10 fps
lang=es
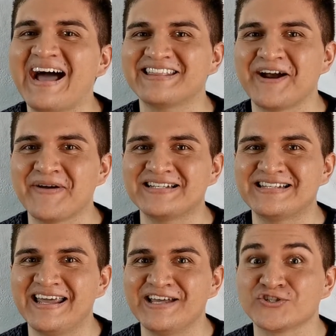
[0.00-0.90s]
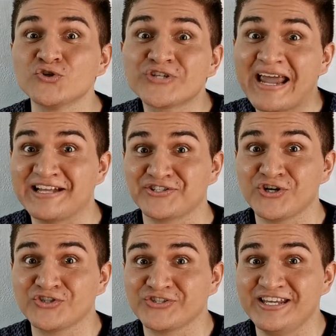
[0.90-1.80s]
a través de sus
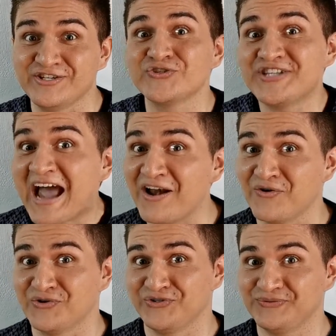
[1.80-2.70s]
gestos y sus diálogos.